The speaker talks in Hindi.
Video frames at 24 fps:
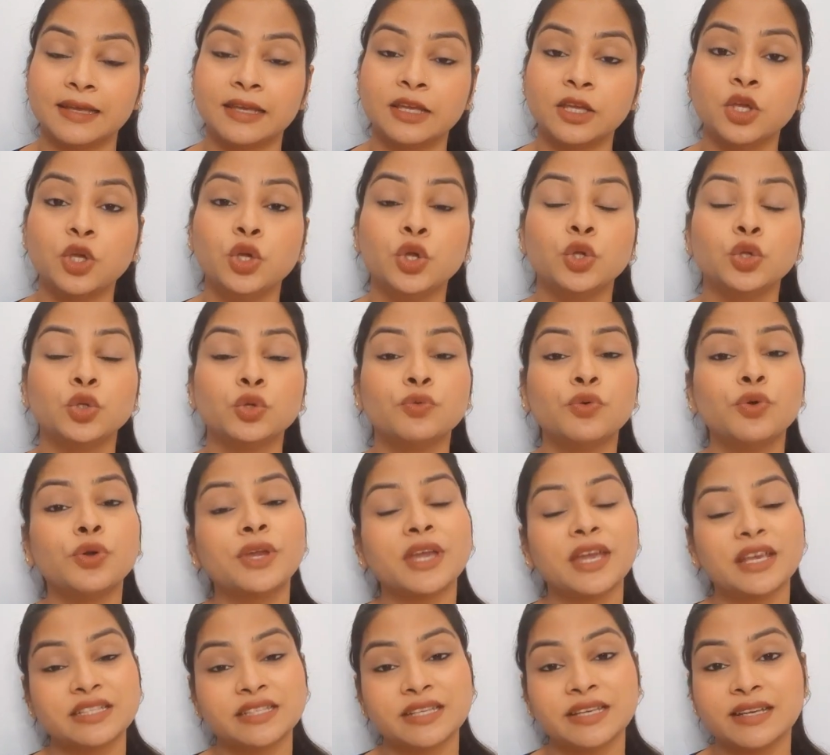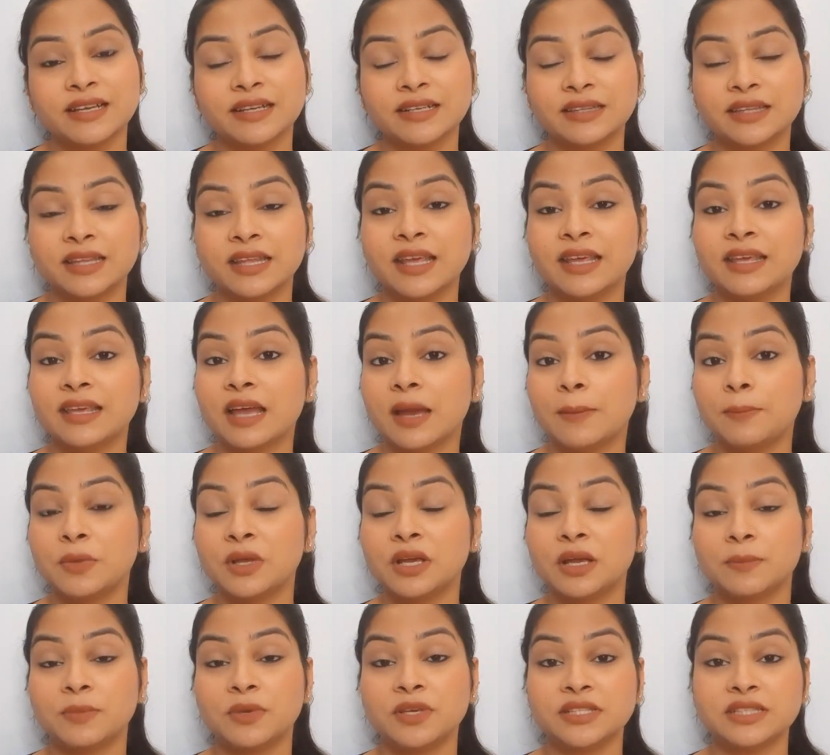हैं तो वो कैसे करते हैं क्या आपने
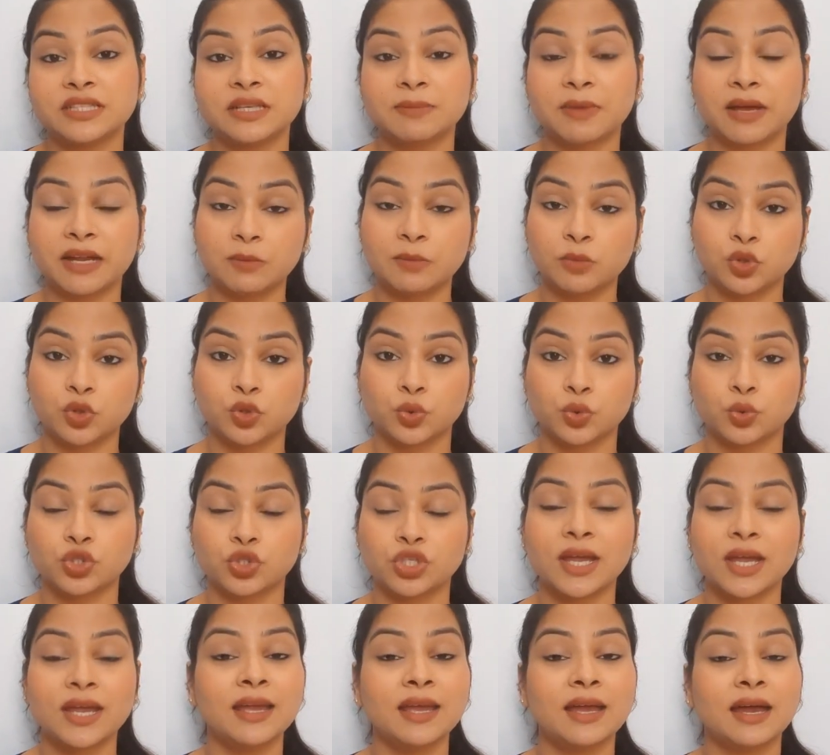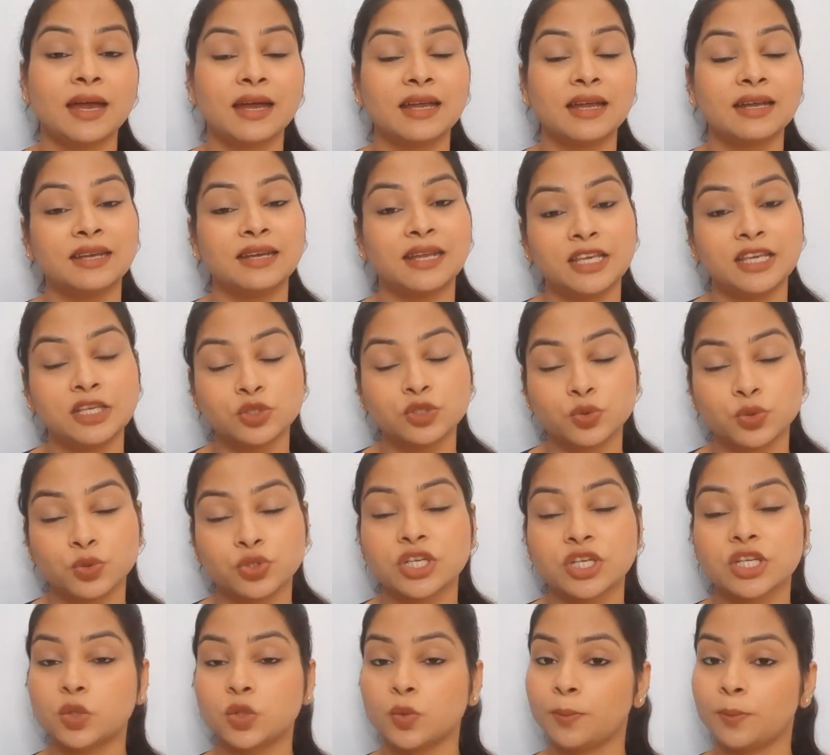कभी इसके बारे में सोचा है अगर नहीं
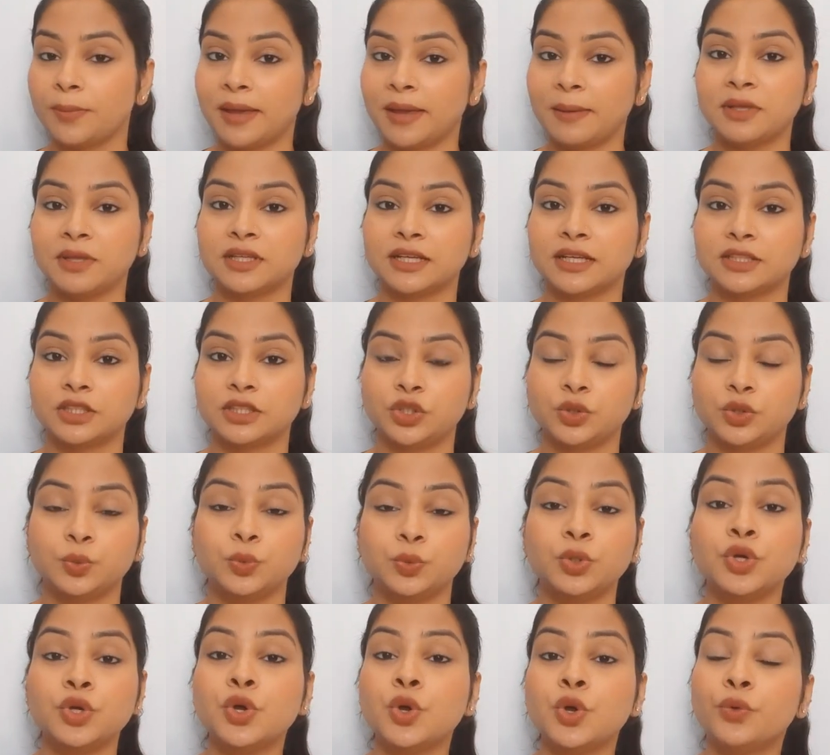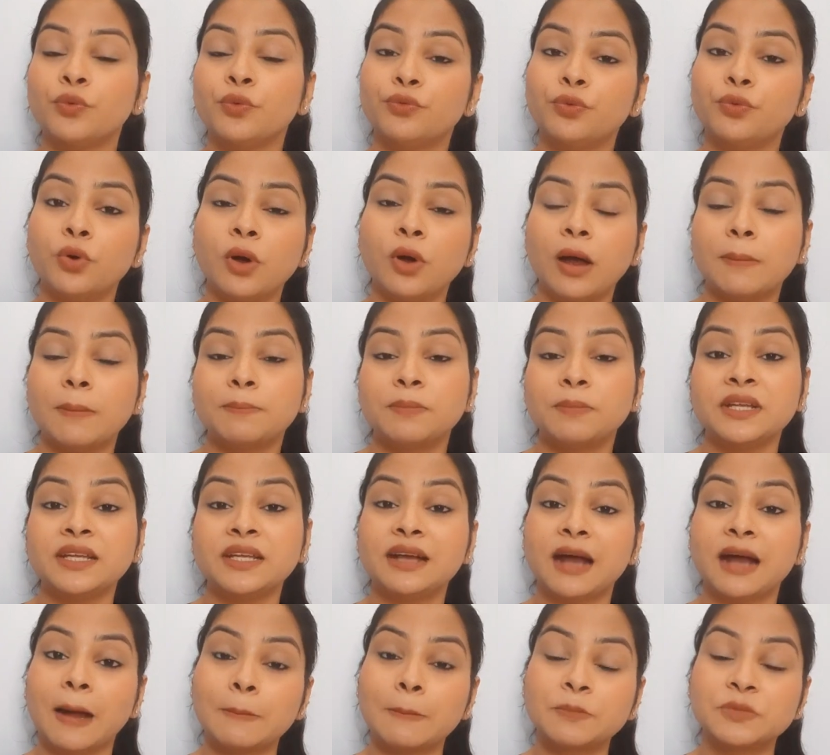सोचा तो मैं बताती हूँ वो अपनी
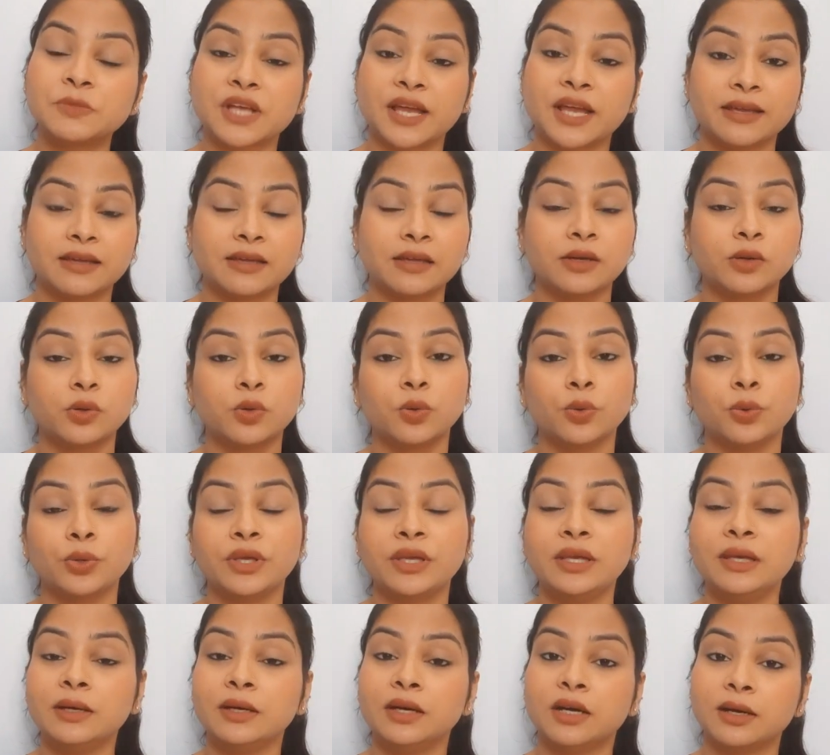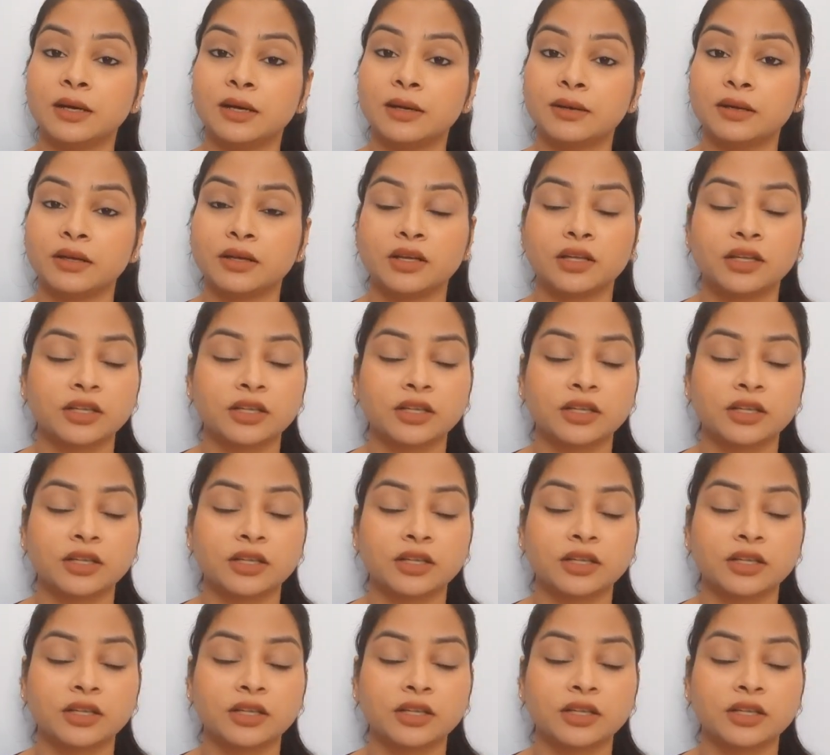काप साइकिल को ही आ,